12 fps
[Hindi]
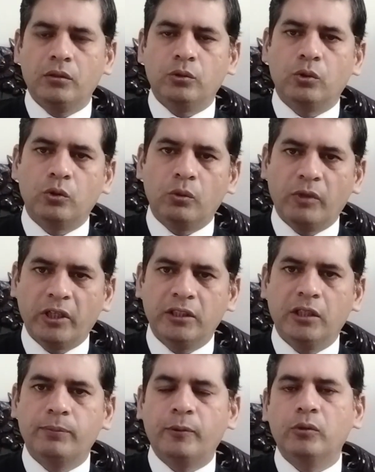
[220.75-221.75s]
जो
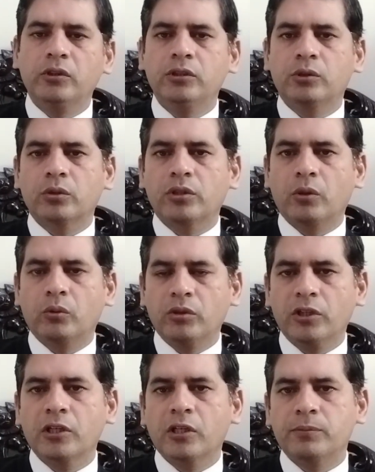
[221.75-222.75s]
नुमाइंदा पुलिस होते हैं
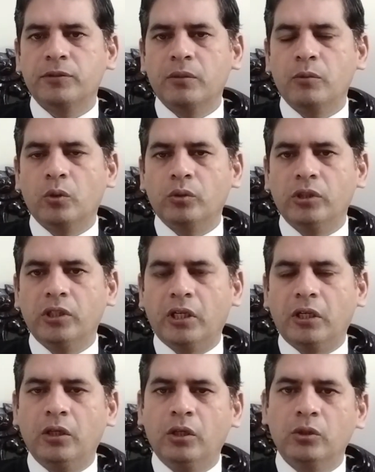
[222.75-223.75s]
उनके कब्ज़े में होती
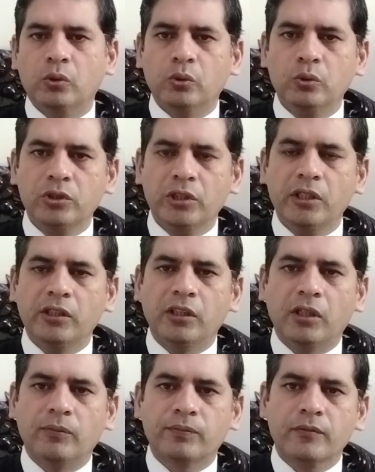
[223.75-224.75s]
है तो उसके
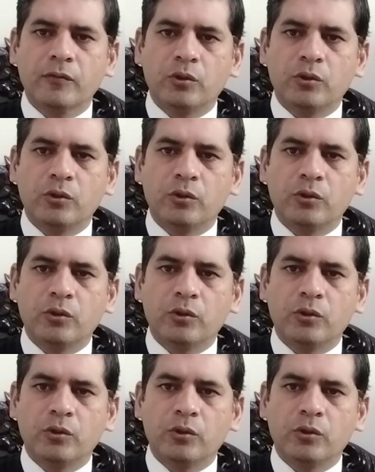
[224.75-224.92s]
लिए